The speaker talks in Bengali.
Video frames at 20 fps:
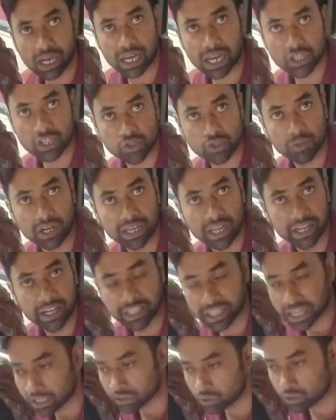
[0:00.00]
কাস্টমারকে
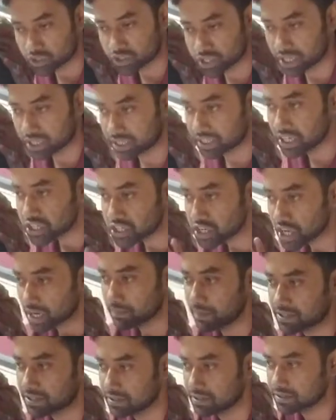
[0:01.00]
রিটার্ন করছেন কিসের
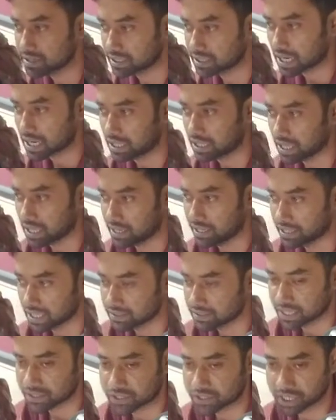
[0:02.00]
বেসিসে টাকাটা রিটার্ন
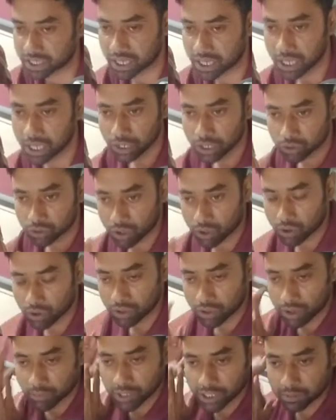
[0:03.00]
যাচ্ছে তখন
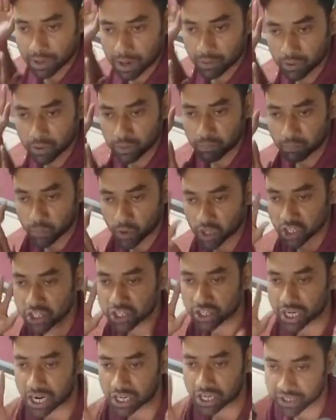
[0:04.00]
অমিতবাবু
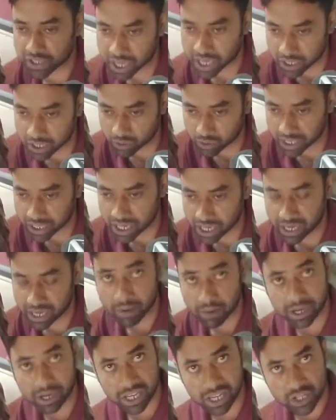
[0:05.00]
পরিষ্কার স্বীকার করে নেন
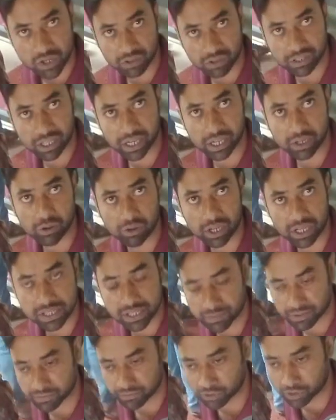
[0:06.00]
আমার কাছে অন দ্য রেকর্ড আছে
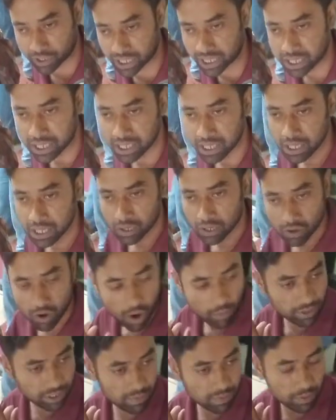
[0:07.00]
আমার ফোনে
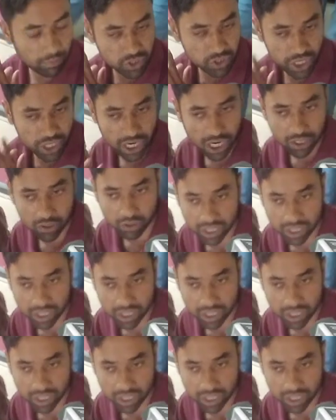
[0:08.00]
অমিতবাবু স্বীকার করে